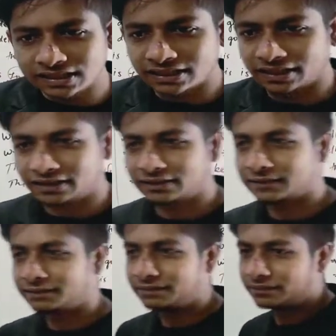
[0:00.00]
लिए है
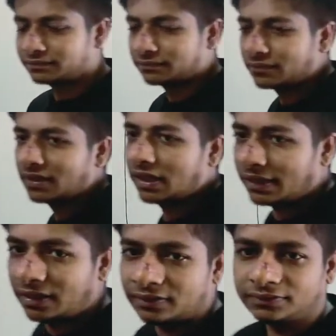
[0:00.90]
है
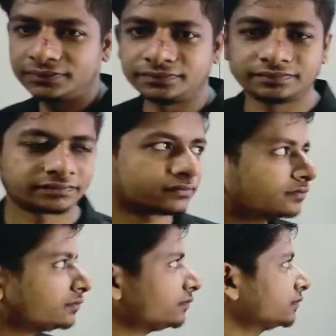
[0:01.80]
ना
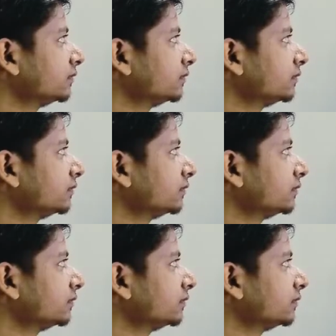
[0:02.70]
yes.